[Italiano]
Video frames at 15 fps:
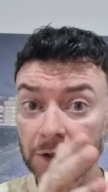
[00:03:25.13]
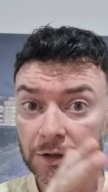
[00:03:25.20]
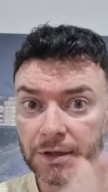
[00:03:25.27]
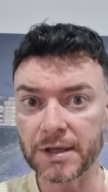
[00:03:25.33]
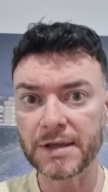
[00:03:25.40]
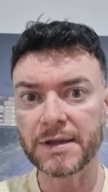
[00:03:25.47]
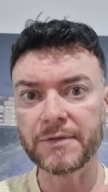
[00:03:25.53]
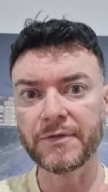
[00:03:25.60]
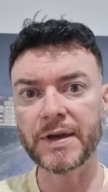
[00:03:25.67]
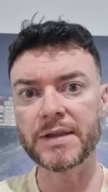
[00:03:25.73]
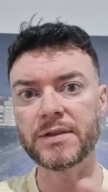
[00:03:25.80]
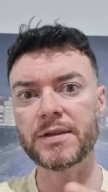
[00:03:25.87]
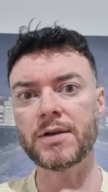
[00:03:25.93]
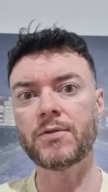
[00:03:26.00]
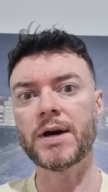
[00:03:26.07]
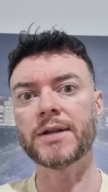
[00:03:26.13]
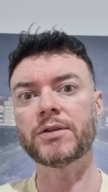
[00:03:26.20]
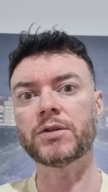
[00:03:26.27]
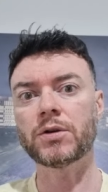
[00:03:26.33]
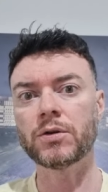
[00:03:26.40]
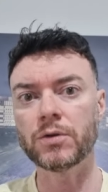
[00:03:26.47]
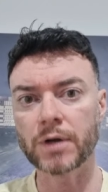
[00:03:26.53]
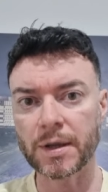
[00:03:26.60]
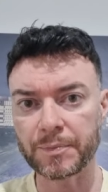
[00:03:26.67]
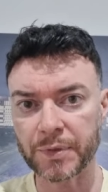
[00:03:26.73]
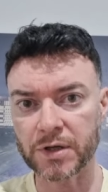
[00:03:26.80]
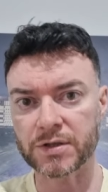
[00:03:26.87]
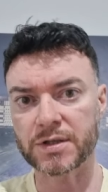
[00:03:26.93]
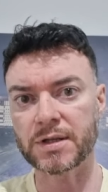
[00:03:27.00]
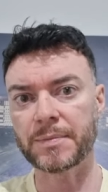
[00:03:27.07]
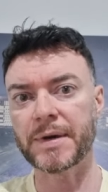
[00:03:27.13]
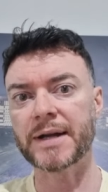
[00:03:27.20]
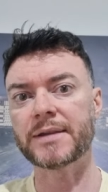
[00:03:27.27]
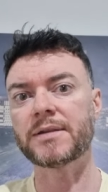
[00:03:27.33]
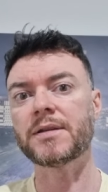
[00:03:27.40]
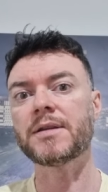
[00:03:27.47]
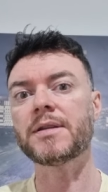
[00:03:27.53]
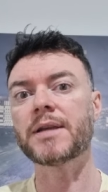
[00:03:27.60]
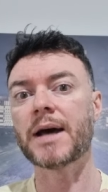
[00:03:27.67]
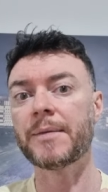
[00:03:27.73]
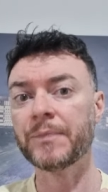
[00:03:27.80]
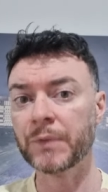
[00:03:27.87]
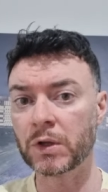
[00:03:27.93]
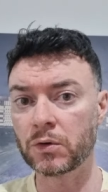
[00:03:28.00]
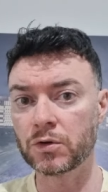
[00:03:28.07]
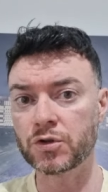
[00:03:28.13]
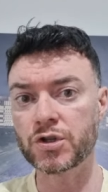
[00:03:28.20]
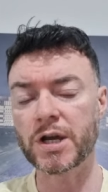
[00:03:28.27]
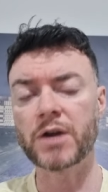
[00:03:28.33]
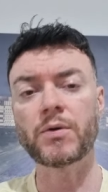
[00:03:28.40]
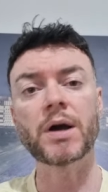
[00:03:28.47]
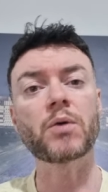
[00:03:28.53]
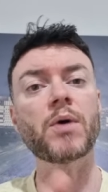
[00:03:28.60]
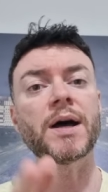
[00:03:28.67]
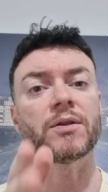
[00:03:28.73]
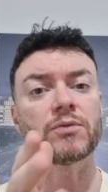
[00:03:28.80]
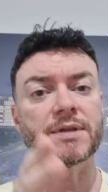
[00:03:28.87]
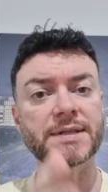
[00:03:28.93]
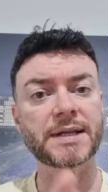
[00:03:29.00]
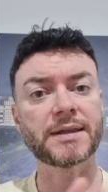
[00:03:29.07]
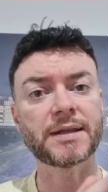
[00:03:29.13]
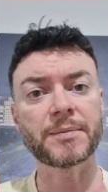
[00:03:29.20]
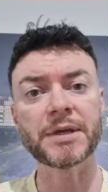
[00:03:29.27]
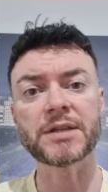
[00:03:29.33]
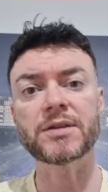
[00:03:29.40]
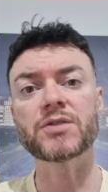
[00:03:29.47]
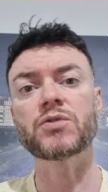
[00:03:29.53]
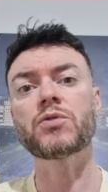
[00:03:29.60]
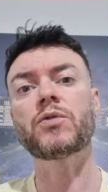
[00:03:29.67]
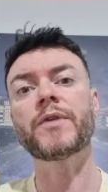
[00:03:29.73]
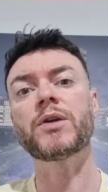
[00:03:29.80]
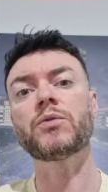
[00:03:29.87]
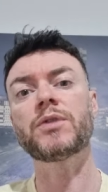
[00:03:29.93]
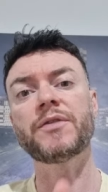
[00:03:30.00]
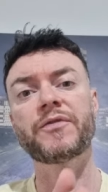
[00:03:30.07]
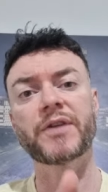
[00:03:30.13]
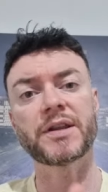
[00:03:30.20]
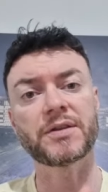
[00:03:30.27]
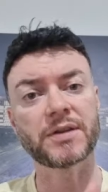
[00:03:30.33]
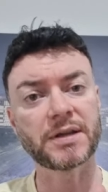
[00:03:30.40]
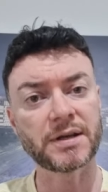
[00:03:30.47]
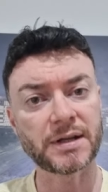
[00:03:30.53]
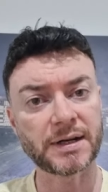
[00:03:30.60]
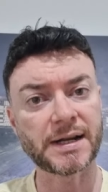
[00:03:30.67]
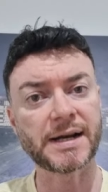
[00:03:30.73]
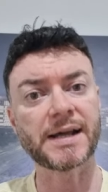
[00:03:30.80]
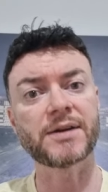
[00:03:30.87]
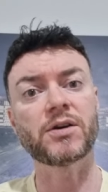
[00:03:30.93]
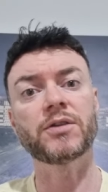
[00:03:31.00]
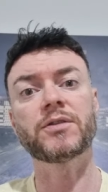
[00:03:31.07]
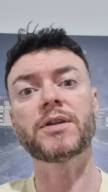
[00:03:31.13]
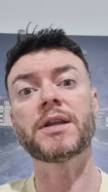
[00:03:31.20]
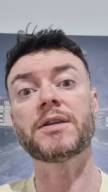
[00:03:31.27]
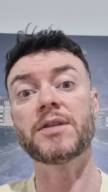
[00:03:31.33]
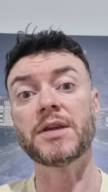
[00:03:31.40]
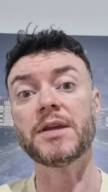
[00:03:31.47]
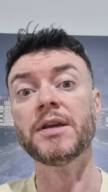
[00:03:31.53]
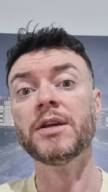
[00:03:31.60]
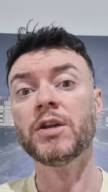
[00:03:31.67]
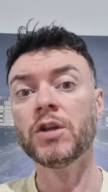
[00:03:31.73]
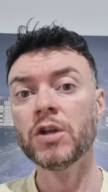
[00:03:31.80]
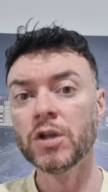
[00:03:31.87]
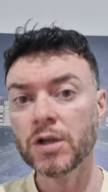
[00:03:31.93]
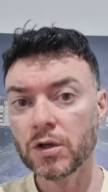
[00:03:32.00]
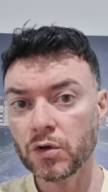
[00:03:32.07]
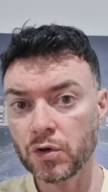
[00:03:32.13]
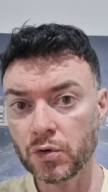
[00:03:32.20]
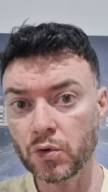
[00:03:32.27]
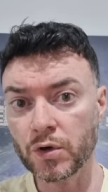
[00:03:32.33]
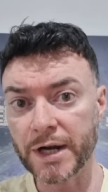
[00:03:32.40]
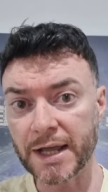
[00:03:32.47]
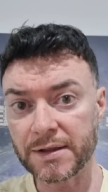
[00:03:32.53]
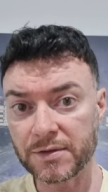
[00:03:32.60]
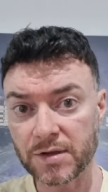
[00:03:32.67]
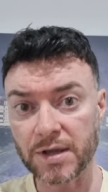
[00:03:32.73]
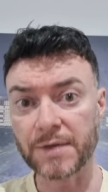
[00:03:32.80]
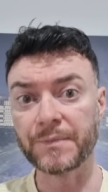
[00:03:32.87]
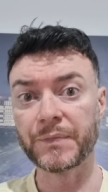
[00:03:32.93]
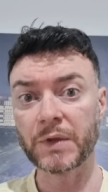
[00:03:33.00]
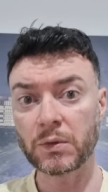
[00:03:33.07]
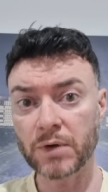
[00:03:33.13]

di 24 ore post partita col Genoa, quando esattamente sono venuti Fritkin nella notte di lunedì.